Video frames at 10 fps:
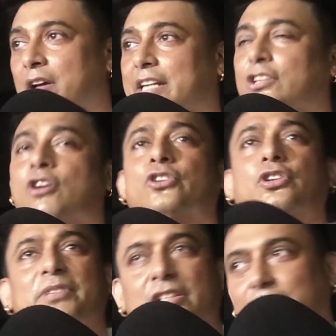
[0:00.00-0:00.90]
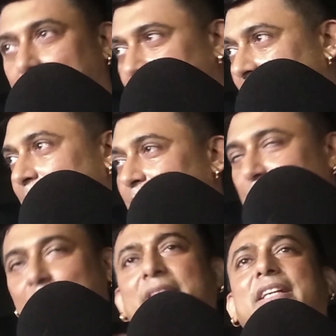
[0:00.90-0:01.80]
একটা অংশ বিশেষ করে আপনারা
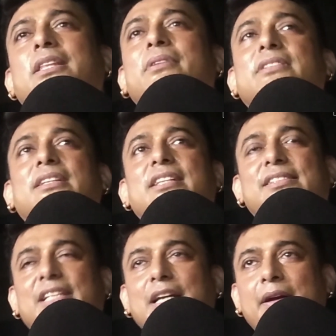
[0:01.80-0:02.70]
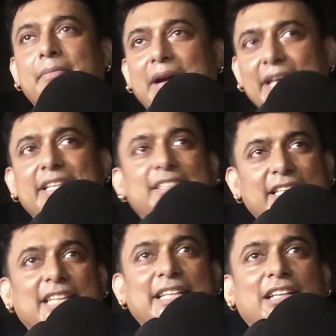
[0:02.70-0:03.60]
প্রমাণ দেখতে পাচ্ছেন কিসিকা ভাই
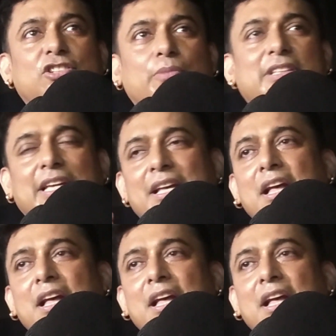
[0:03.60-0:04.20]
কিসিকা যান ছবিতে